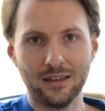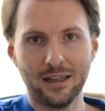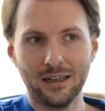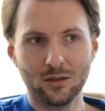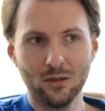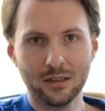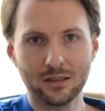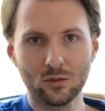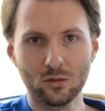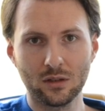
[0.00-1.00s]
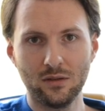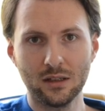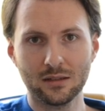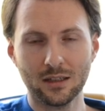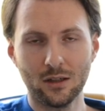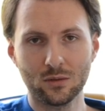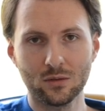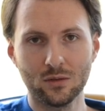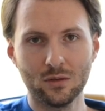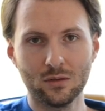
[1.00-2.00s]
Ja, natürlich, ein gut gepflegtes
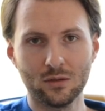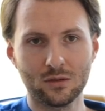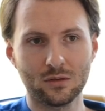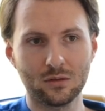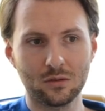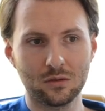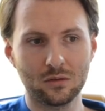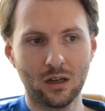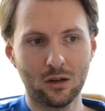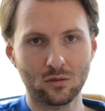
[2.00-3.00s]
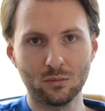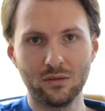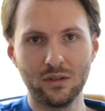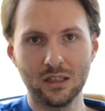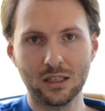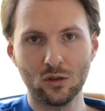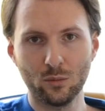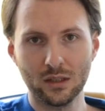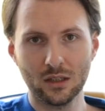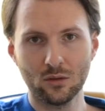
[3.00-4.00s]
Auto und ein Auto mit wenig
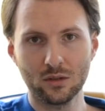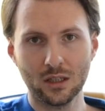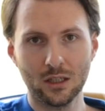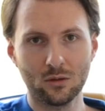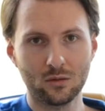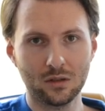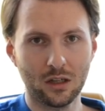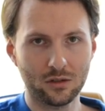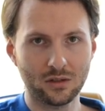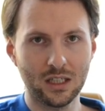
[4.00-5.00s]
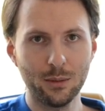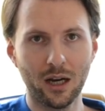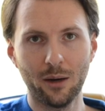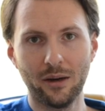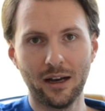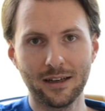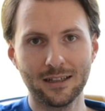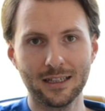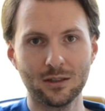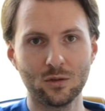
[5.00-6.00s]
Kilometer runter und aus einer
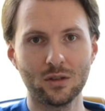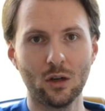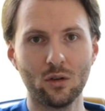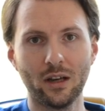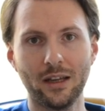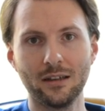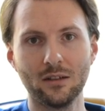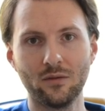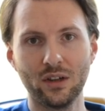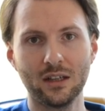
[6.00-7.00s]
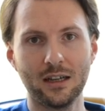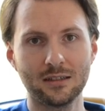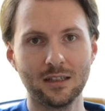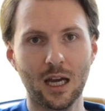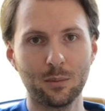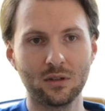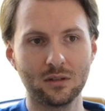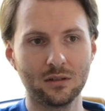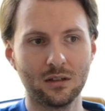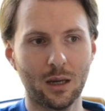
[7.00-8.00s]
Liebhaberhand hat natürlich auch einen anderen Wert als eine
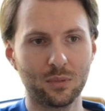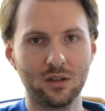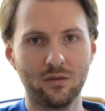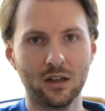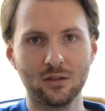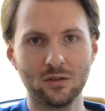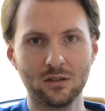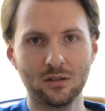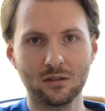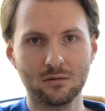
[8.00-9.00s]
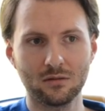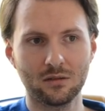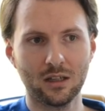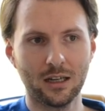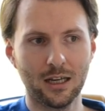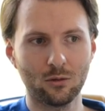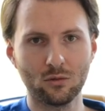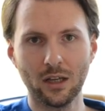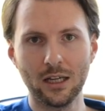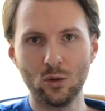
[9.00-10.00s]
abge, abgewrackte, keine
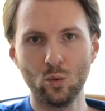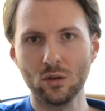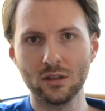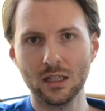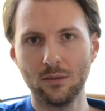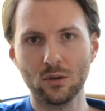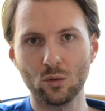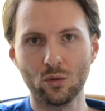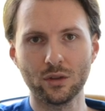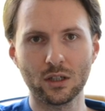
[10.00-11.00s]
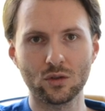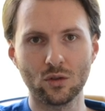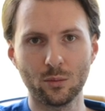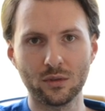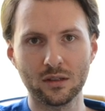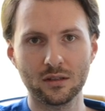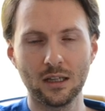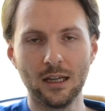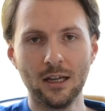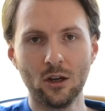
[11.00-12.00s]
Ahnung, Daily Hure, die einfach nur runtergeschrubbt ist
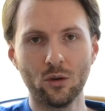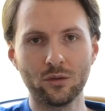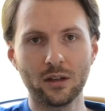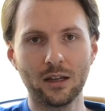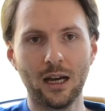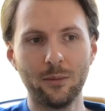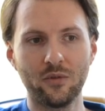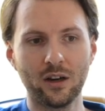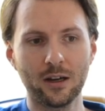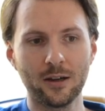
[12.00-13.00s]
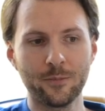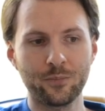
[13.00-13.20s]
und dann einfach